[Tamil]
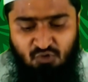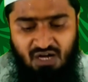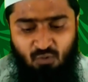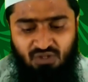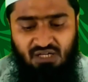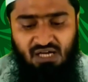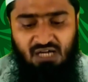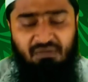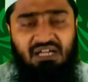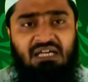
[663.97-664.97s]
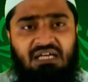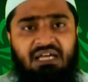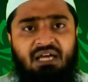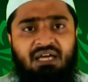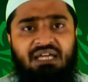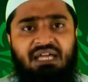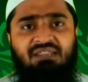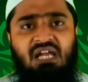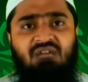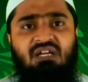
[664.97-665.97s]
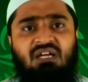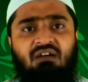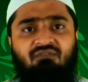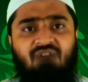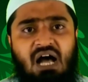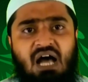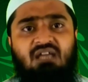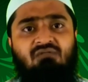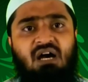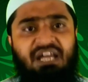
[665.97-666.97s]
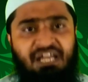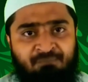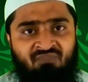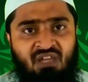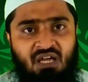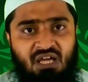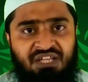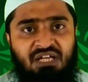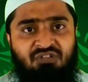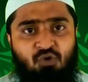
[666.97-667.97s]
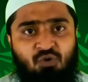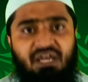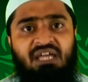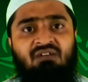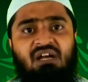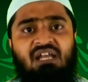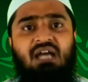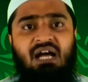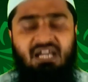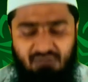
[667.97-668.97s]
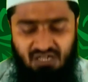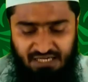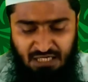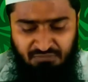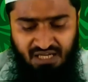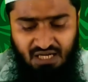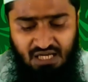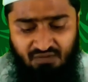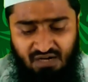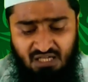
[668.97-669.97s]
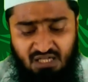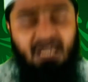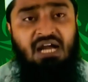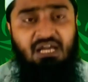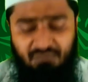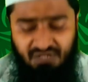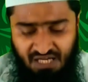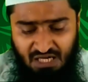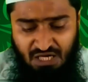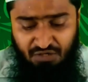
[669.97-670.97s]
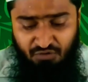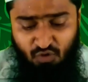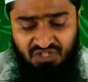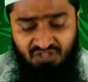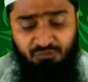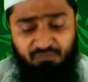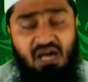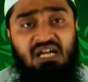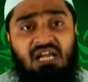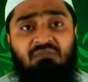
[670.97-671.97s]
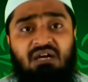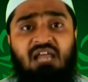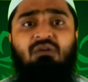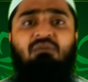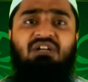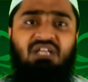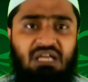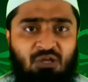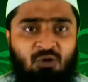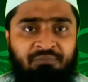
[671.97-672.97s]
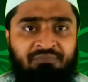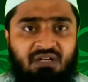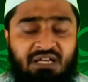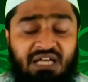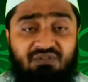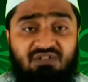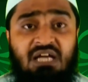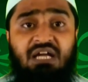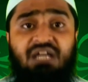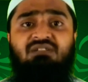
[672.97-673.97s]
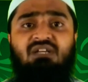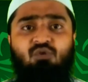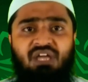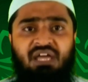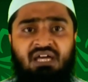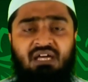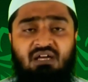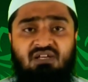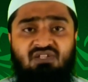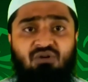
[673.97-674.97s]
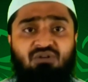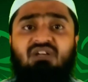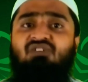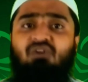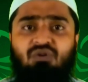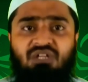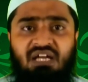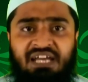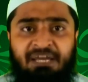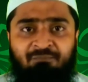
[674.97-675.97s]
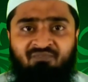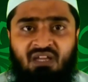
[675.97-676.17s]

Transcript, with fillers: சுபானுவத்தால் நமக்கு எந்த அளவிற்கு வாரி வாரி இந்த தொழுகையின் வழியாக நமக்கு நன்மைகளை வழங்குகிறான் என்பதை யோசித்து பார்க்க நாம் இருக்கிறோம் இருபதாம் கணித்திற்குரிய சகோதர சகோதரிகளே